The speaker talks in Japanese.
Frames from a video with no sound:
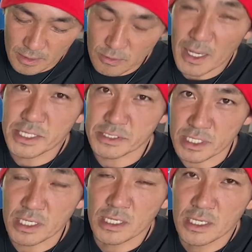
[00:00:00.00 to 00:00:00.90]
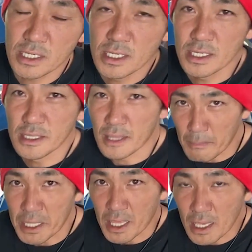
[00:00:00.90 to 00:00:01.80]
加えずに
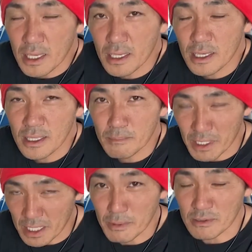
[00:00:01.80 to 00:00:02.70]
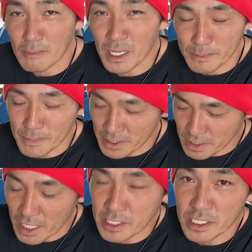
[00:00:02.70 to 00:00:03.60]
生でまあ食べるか、まあ、まあ
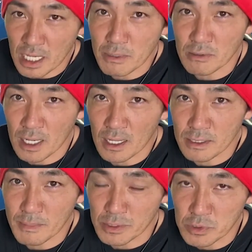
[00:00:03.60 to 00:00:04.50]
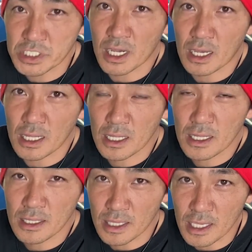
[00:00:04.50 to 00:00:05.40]
焼いて食べるか、まあどっちか
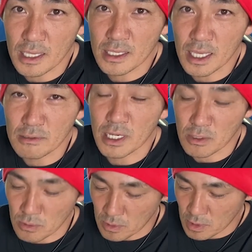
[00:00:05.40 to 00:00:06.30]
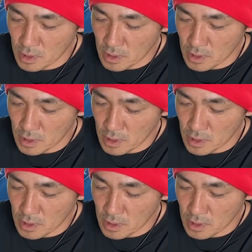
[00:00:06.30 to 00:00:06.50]
でやるんやけど